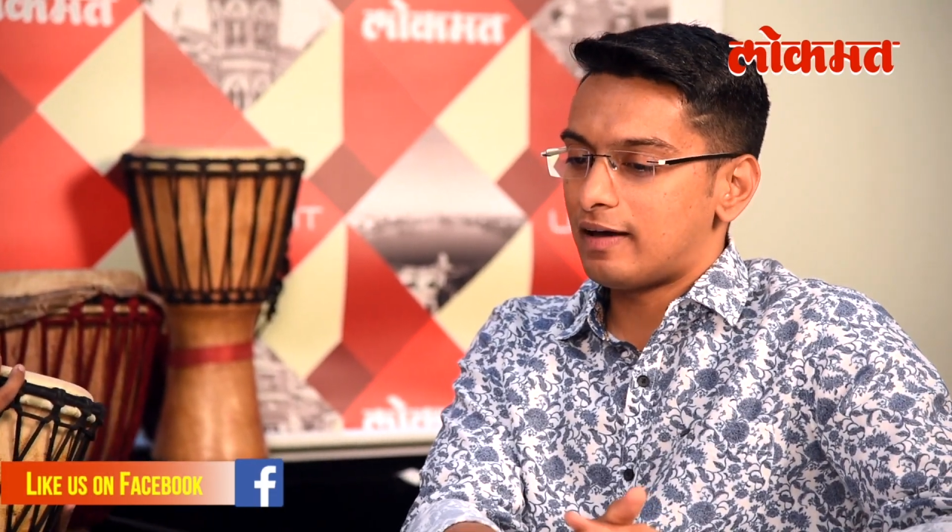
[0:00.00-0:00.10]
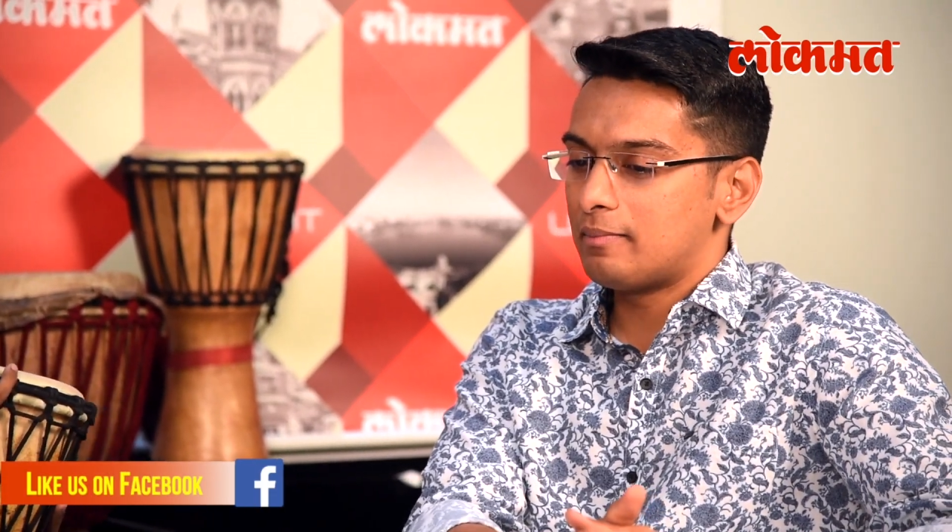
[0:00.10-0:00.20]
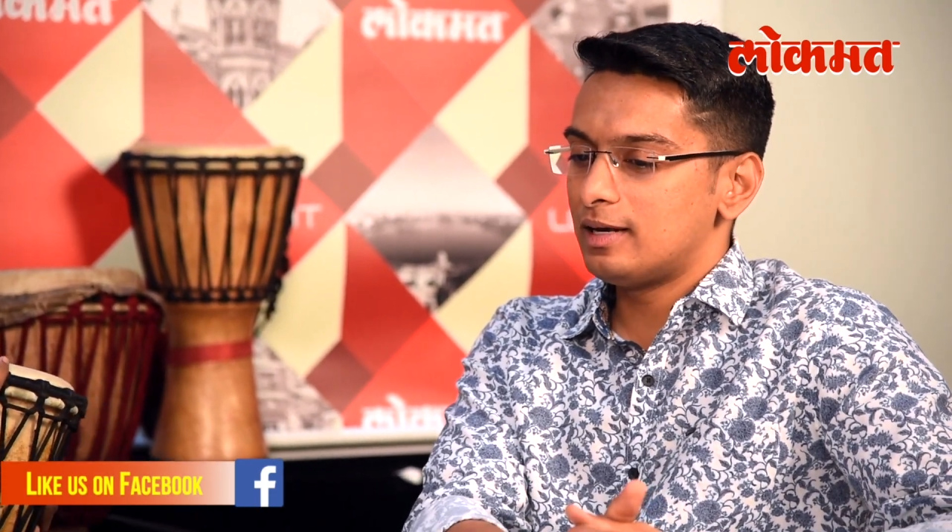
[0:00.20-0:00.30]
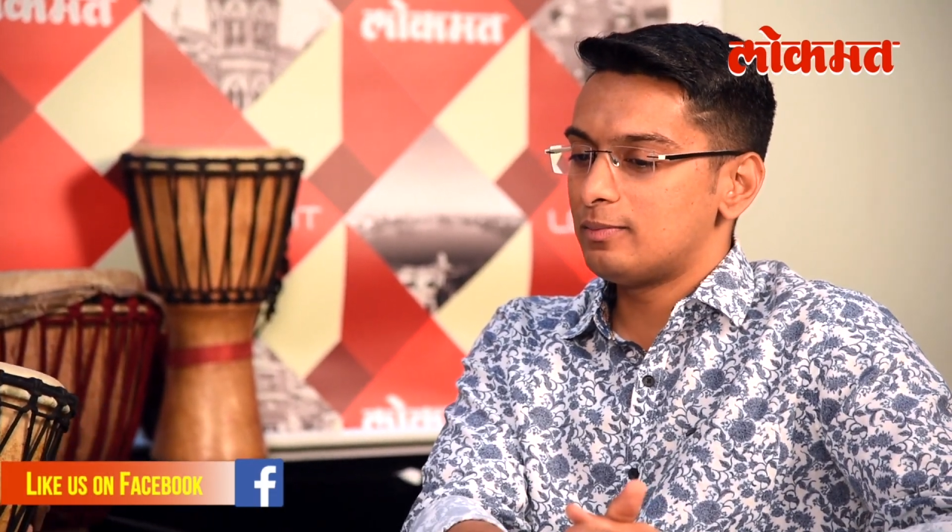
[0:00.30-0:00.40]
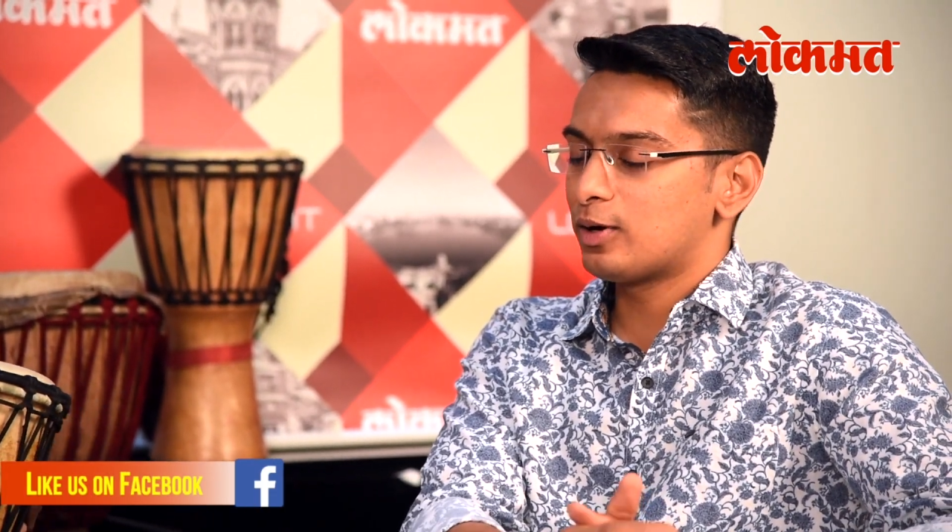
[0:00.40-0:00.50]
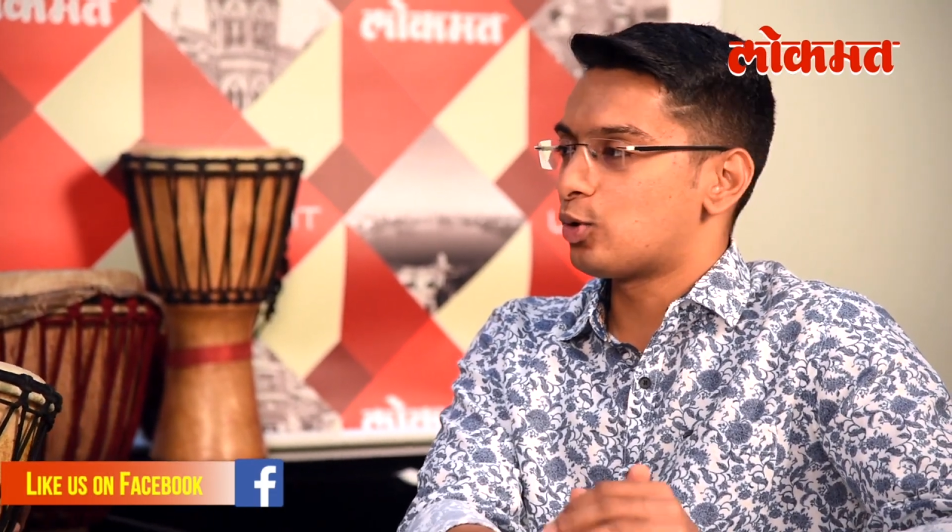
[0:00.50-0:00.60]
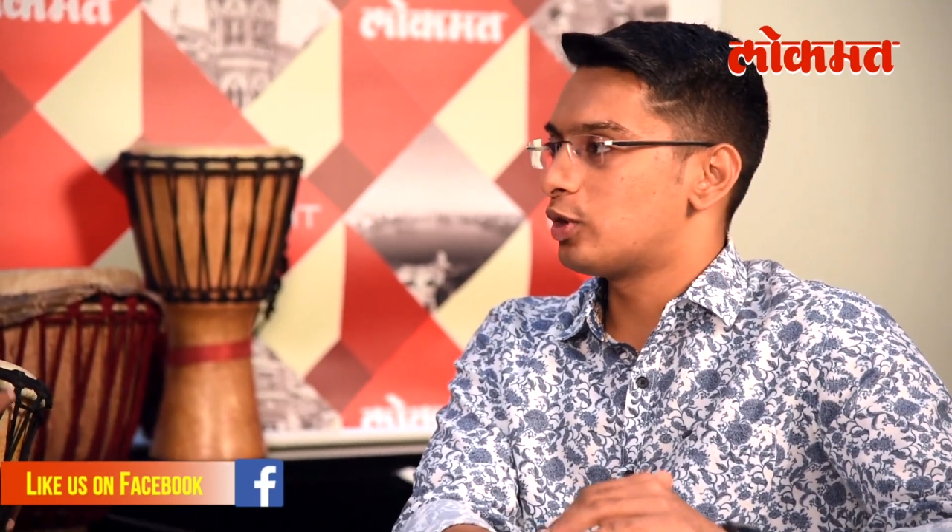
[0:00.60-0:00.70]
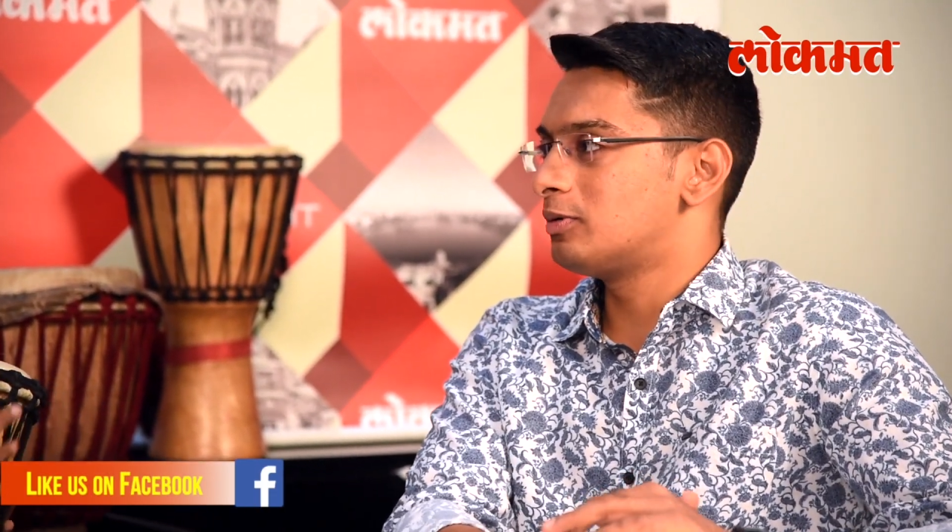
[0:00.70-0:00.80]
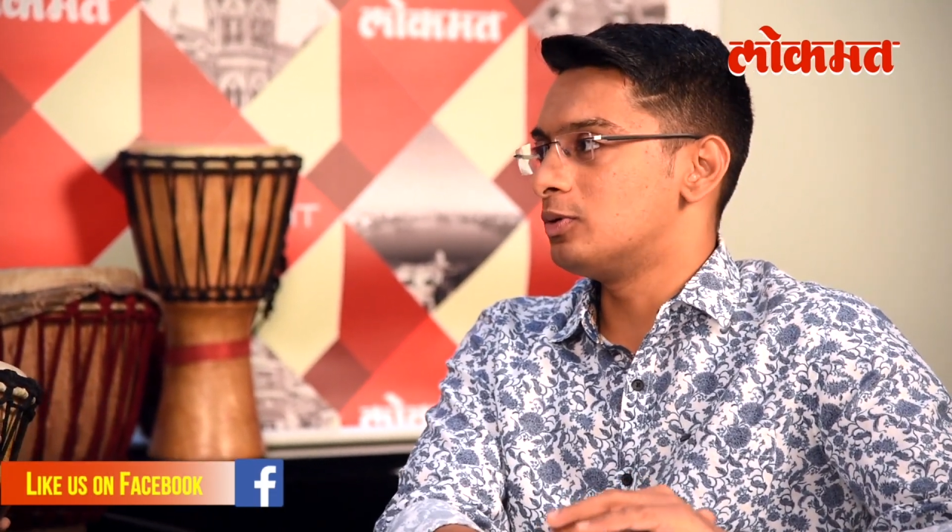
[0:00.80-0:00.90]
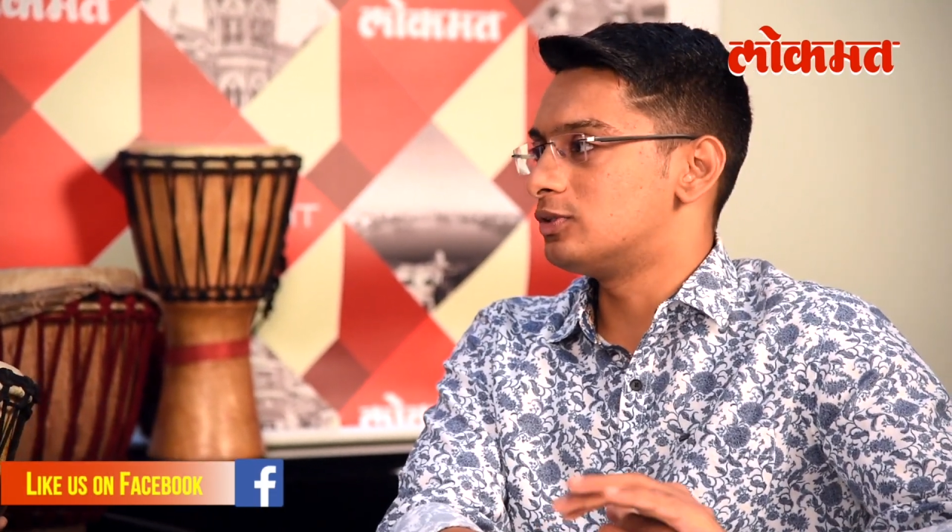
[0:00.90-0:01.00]
फैमिली में
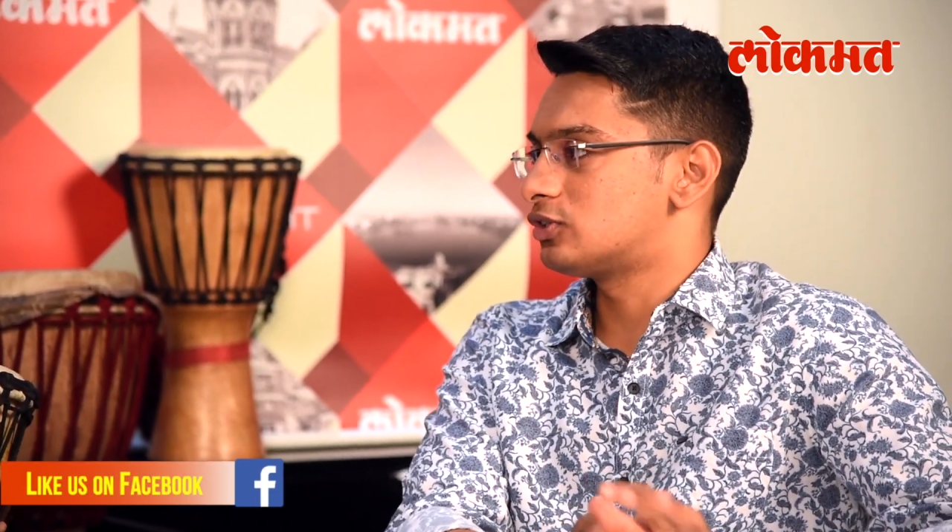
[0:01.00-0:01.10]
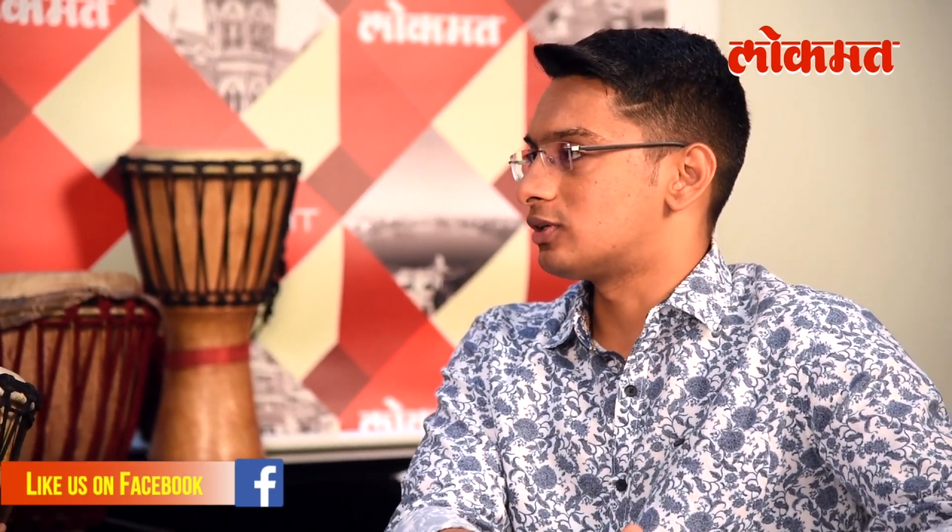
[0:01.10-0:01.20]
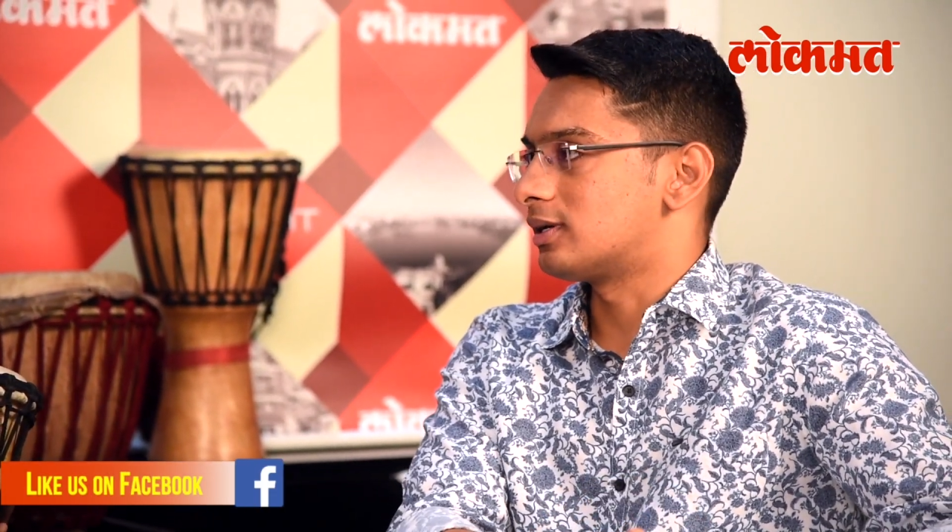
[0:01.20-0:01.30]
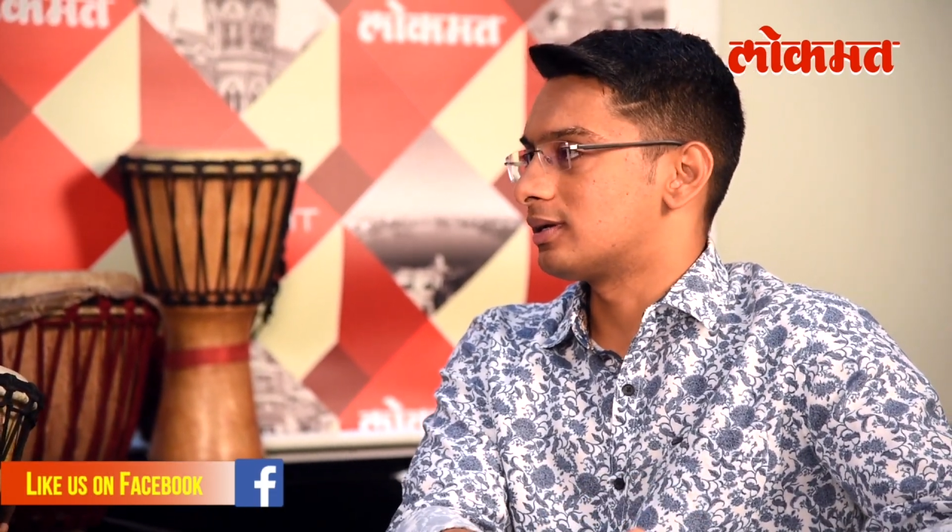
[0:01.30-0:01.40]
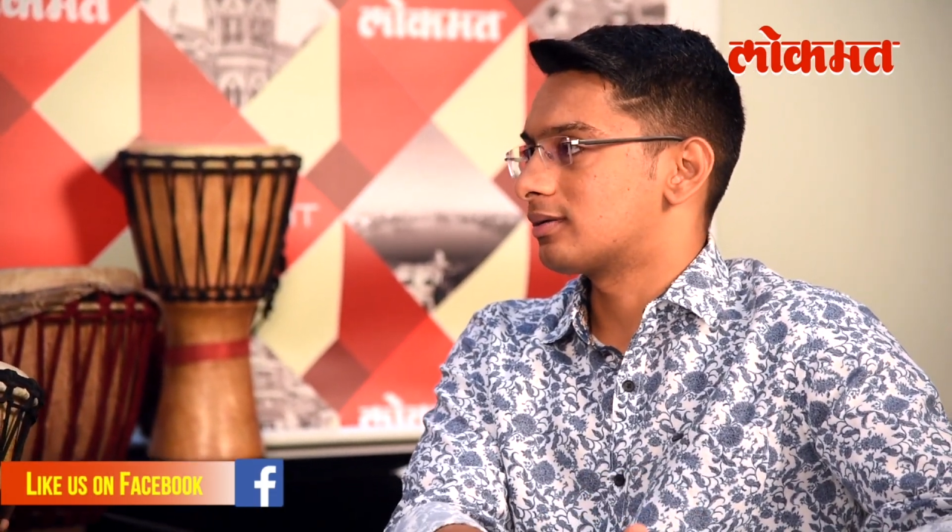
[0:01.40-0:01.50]
कोई भी म्यूजिशियन नहीं